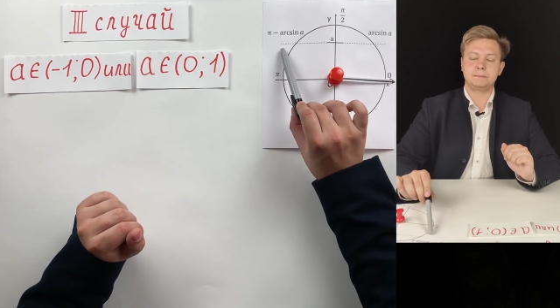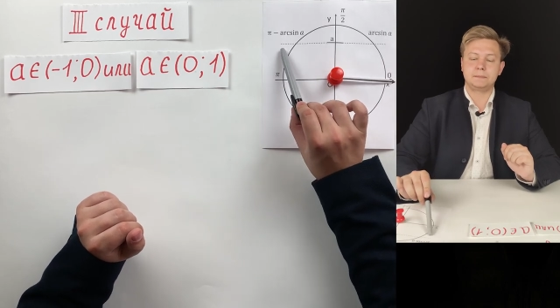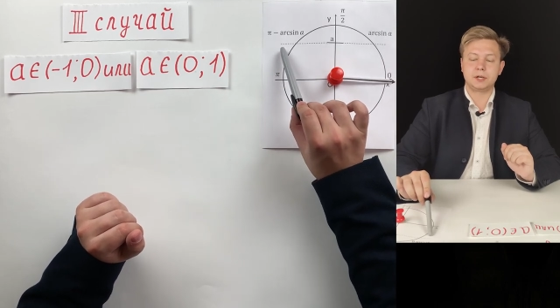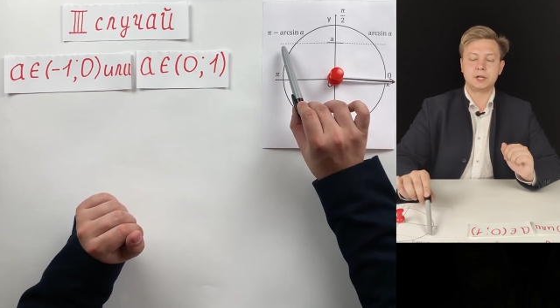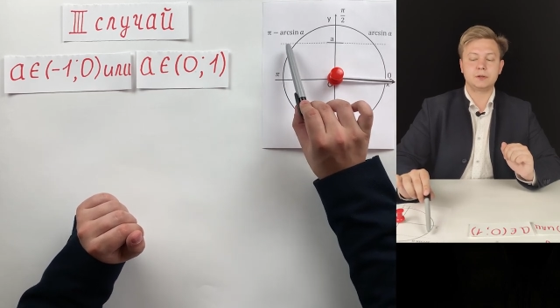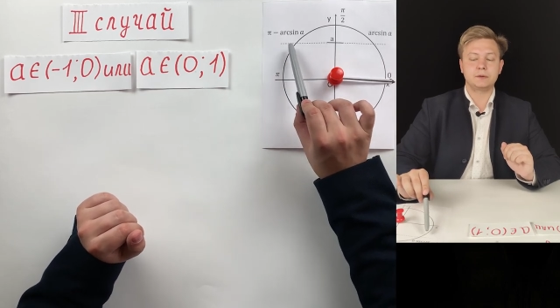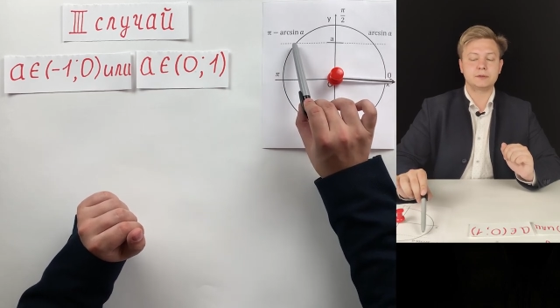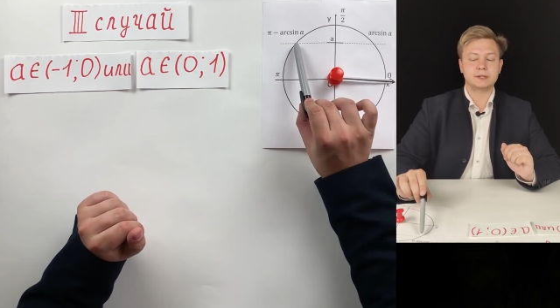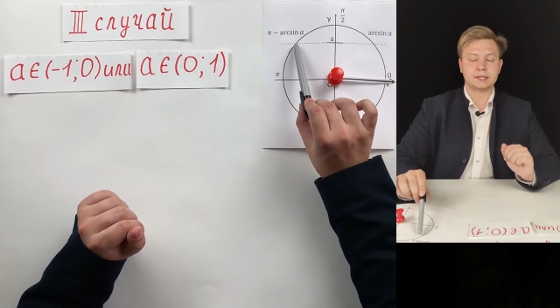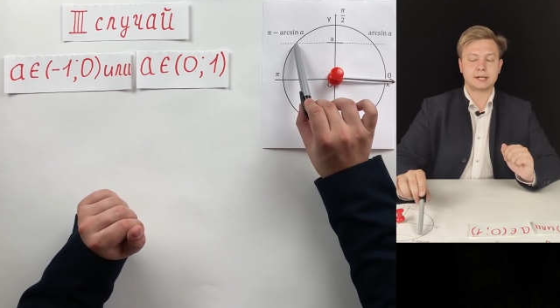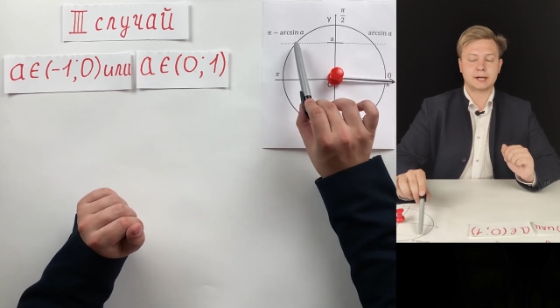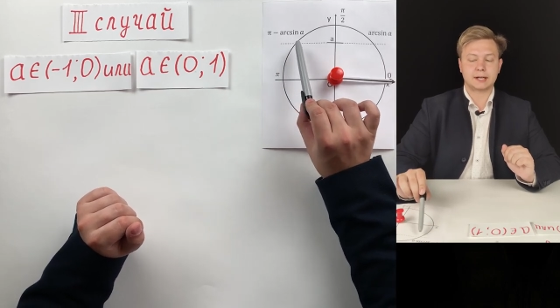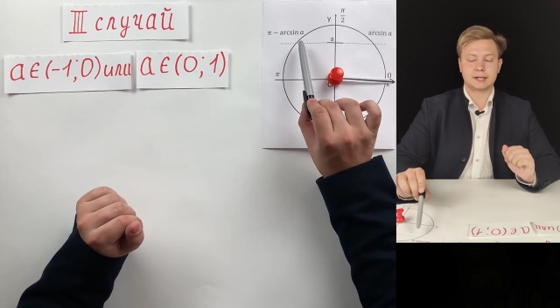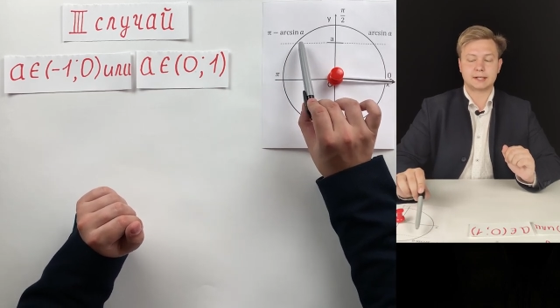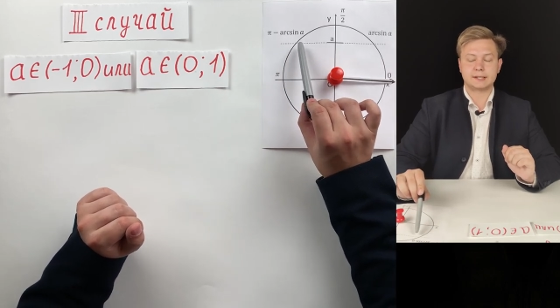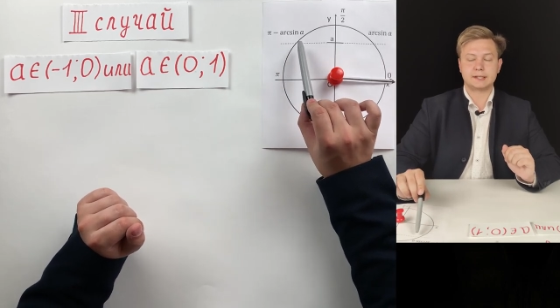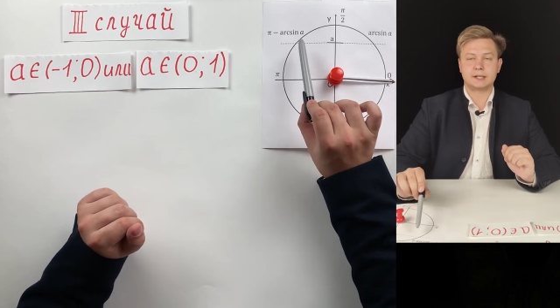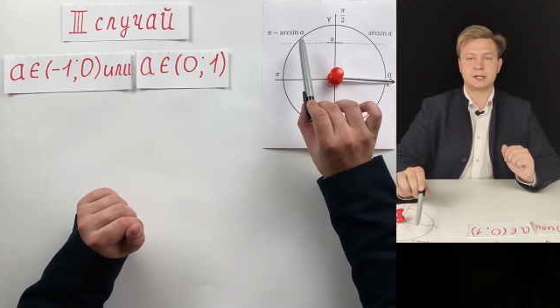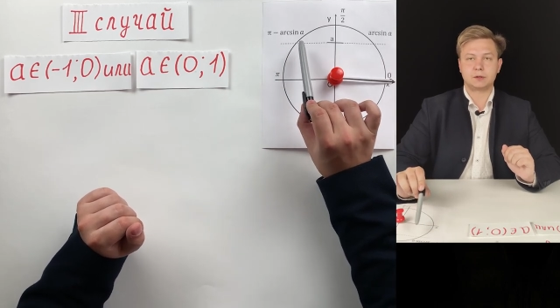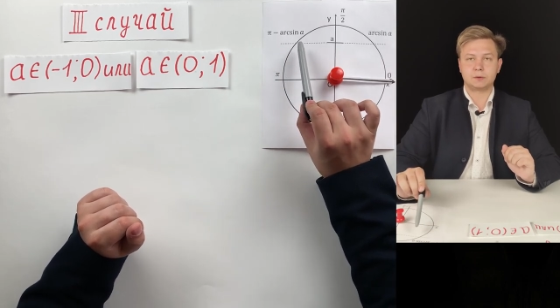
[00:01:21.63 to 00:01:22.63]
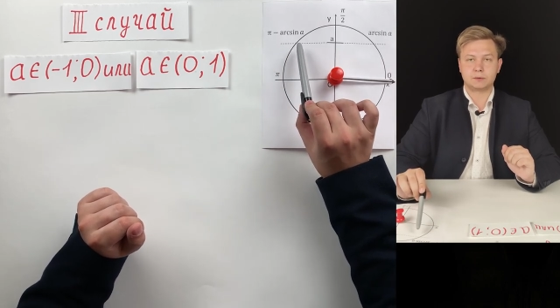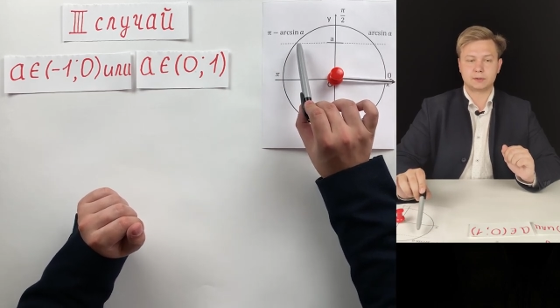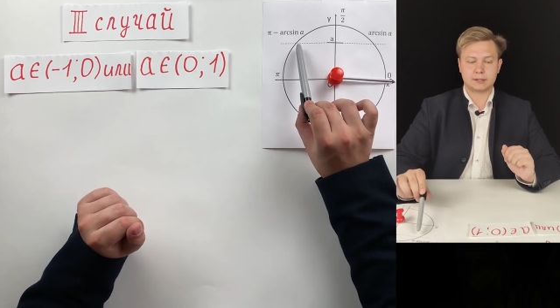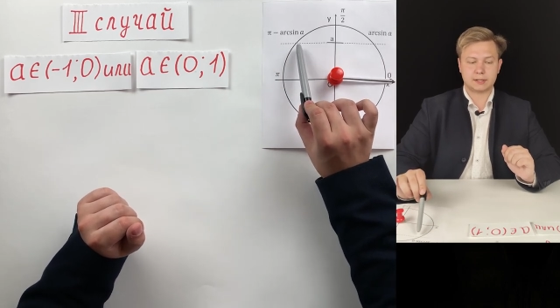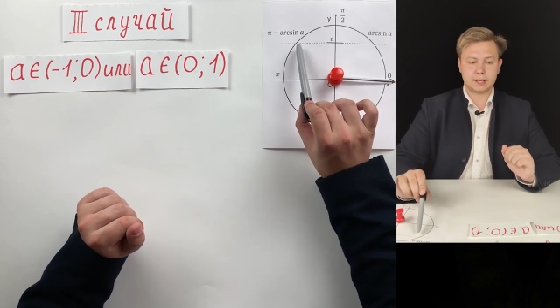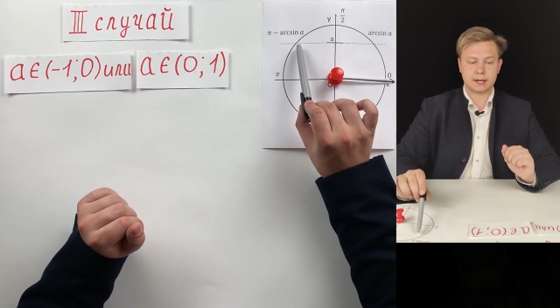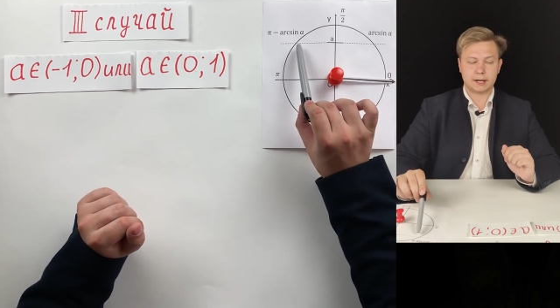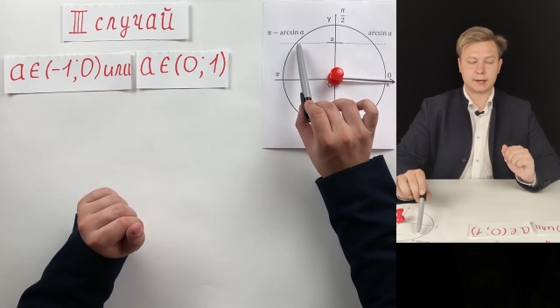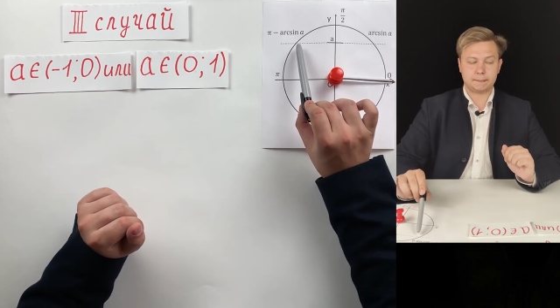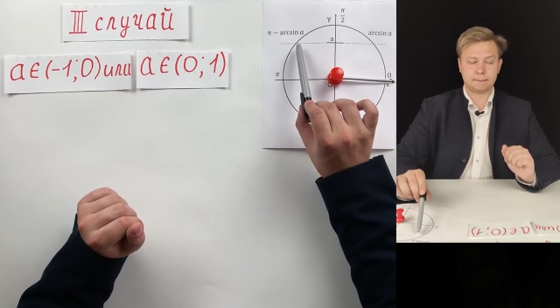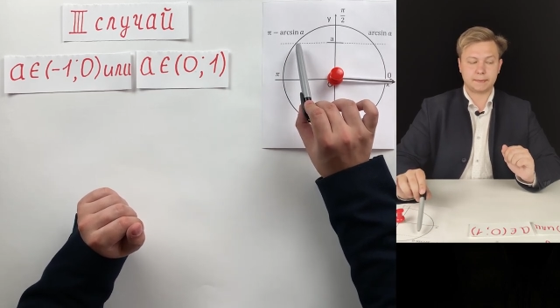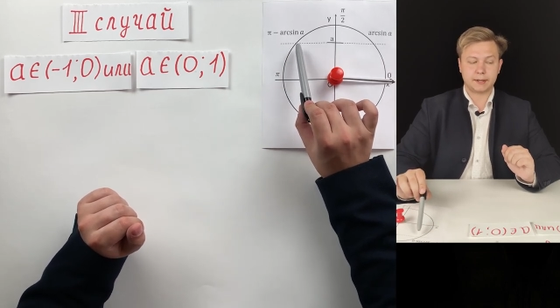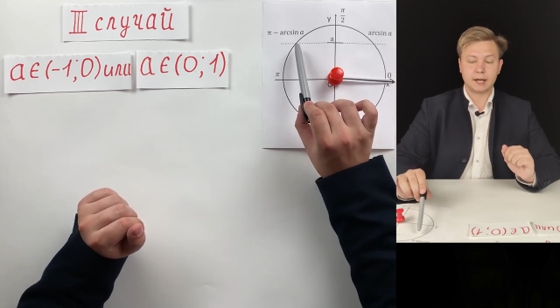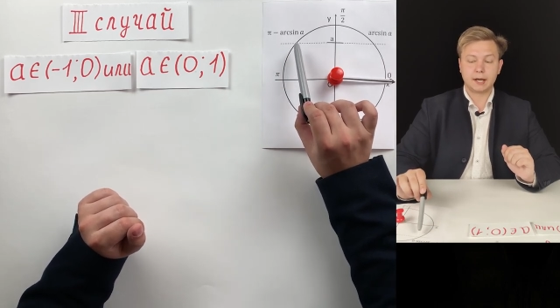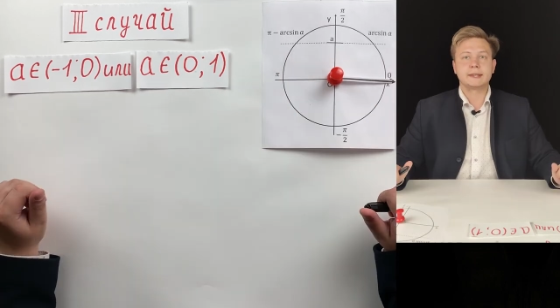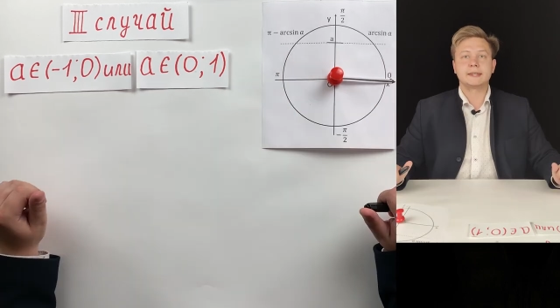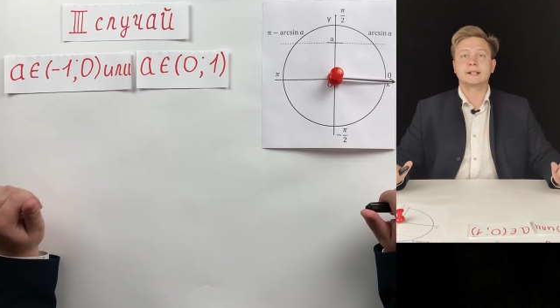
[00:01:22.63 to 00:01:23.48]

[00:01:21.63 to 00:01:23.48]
минус арксинус А.